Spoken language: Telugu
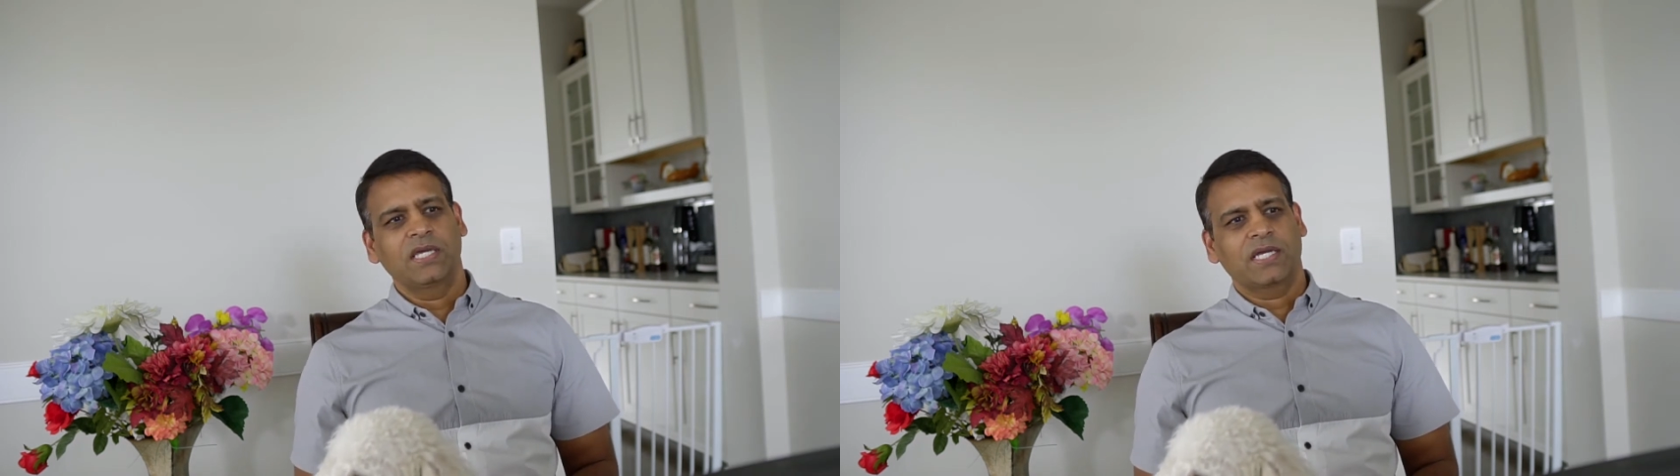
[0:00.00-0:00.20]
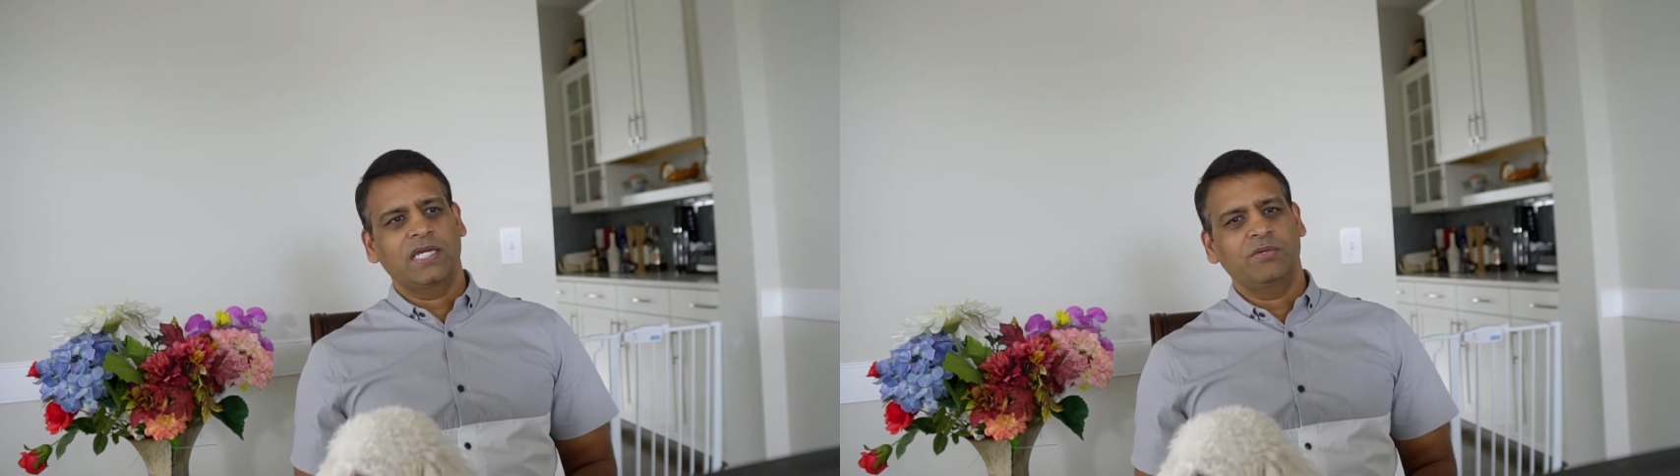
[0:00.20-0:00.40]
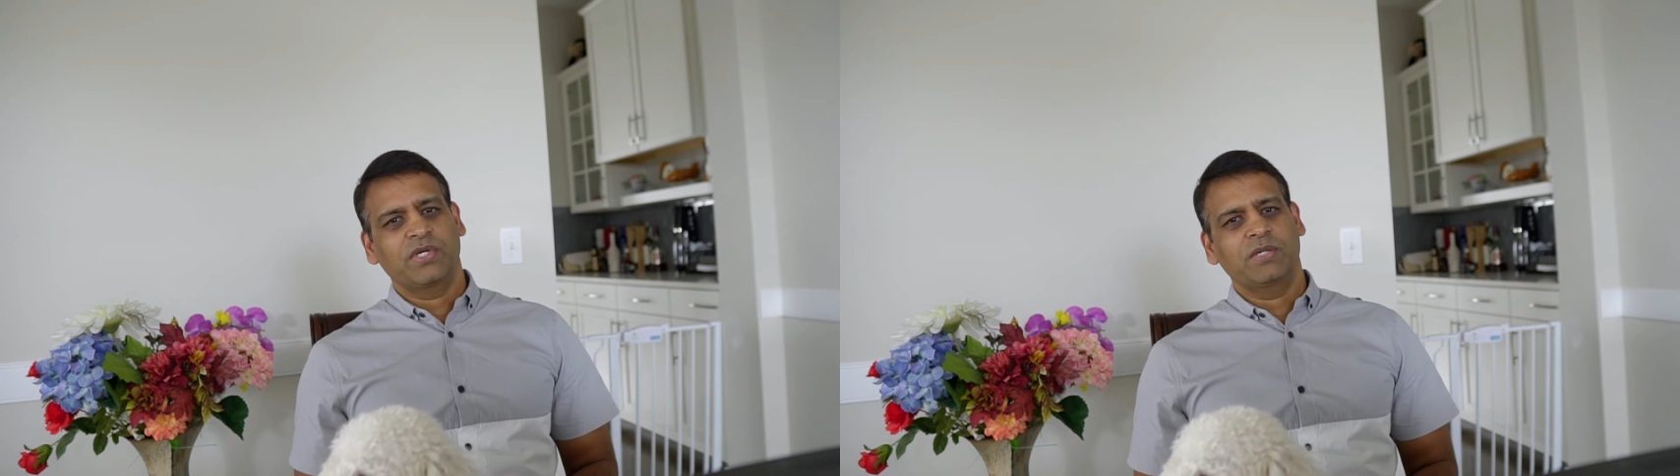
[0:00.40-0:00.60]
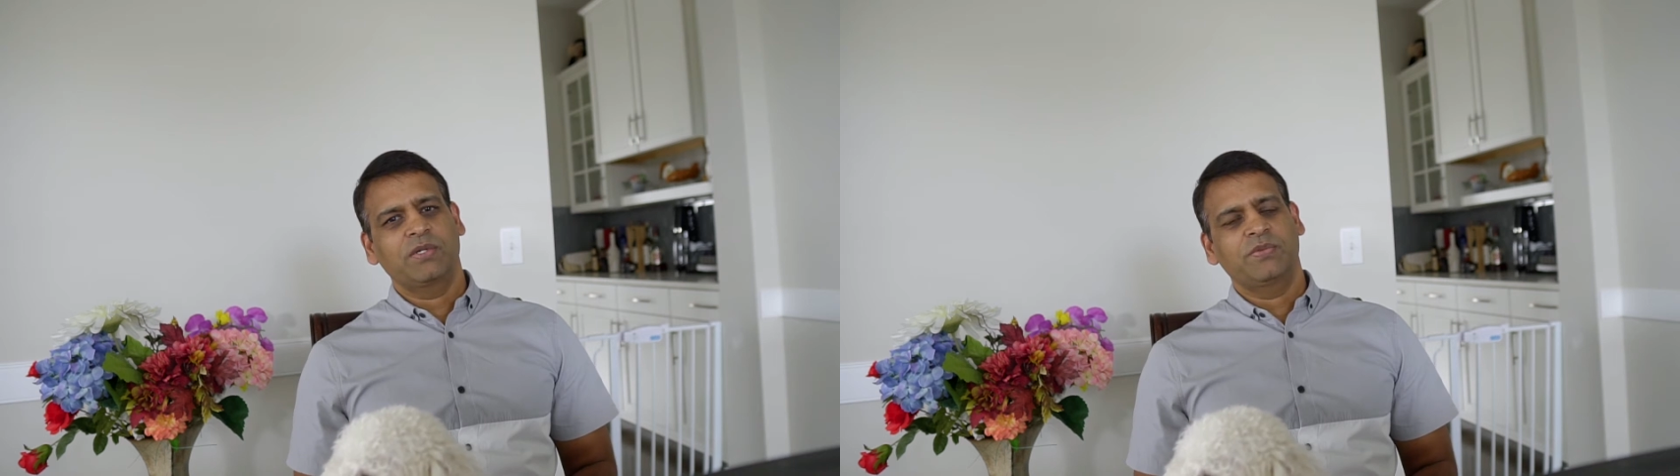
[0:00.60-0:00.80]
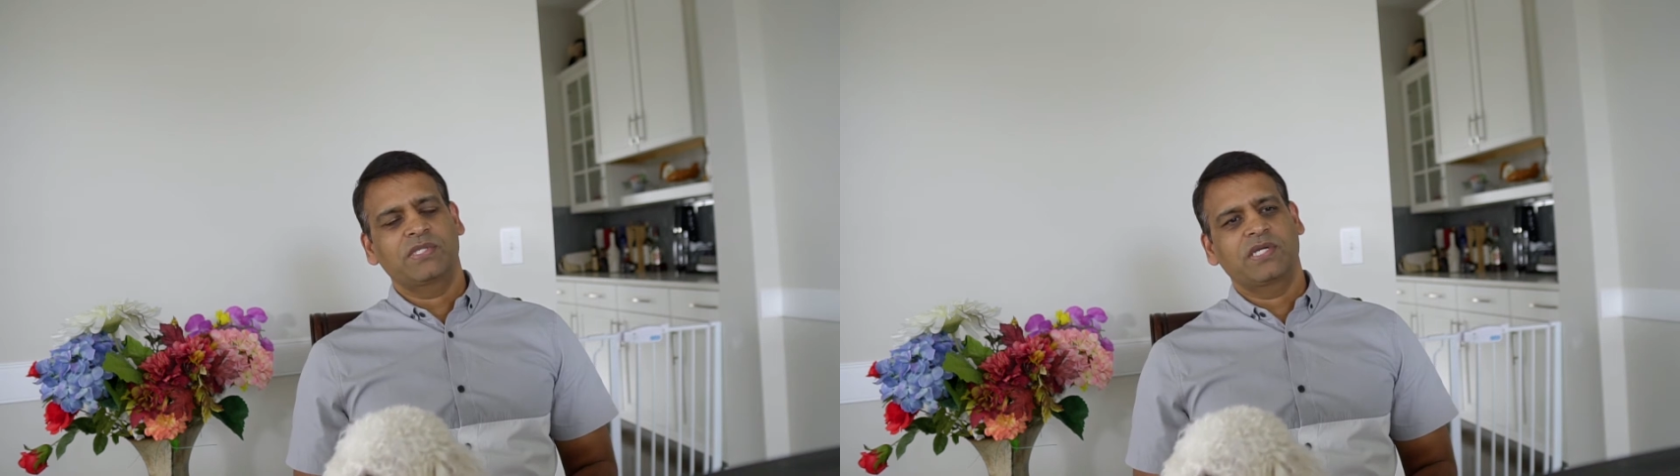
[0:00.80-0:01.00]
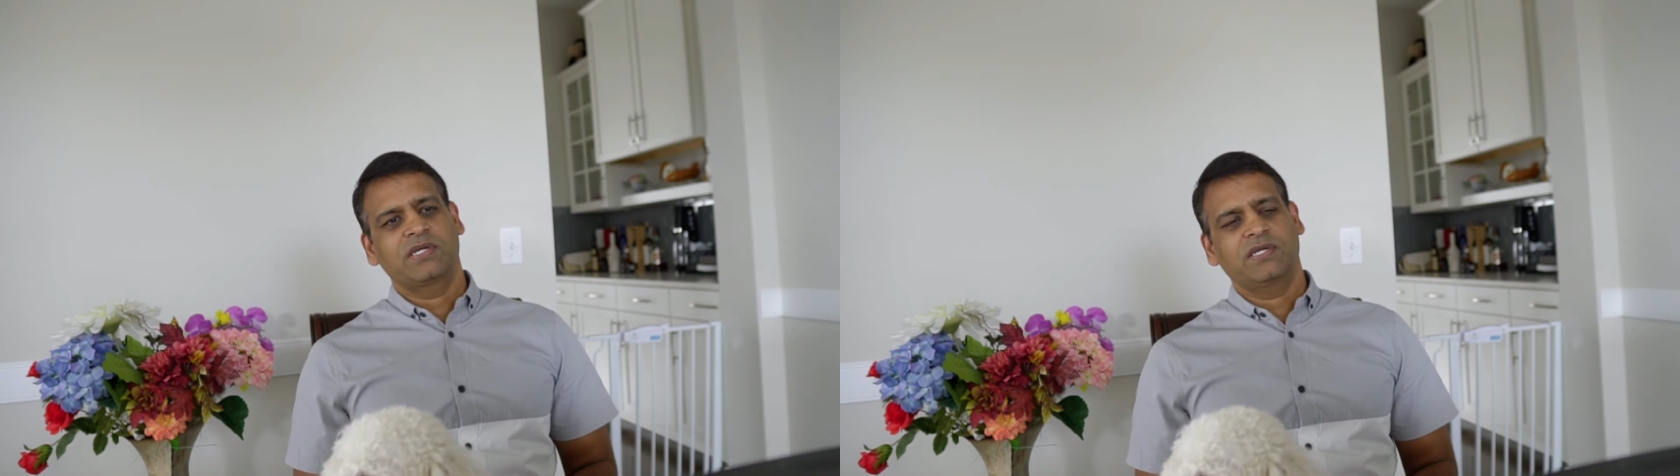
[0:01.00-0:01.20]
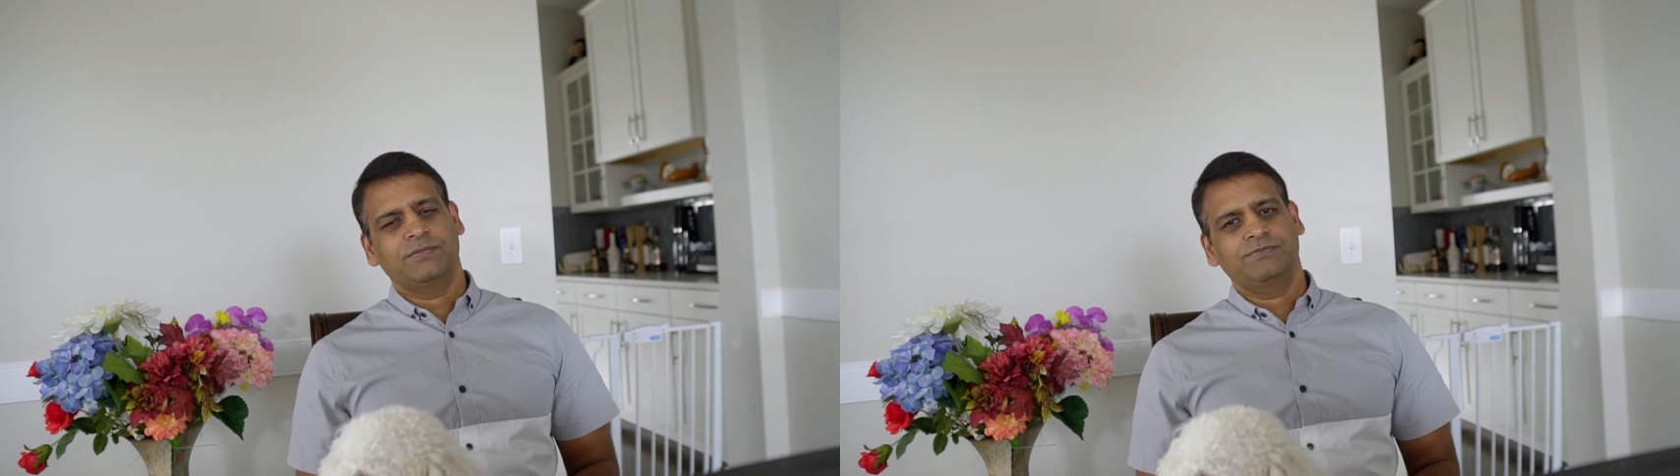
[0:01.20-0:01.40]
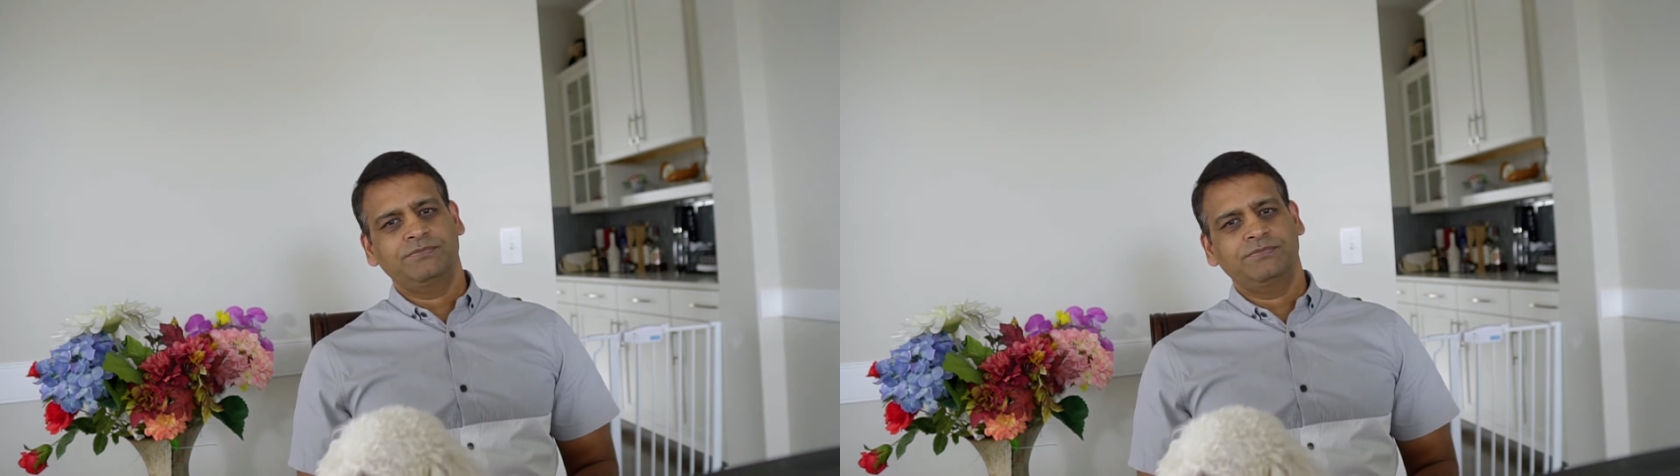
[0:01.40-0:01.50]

కానీ ఇప్పుడు ఏమైపోయిందంటే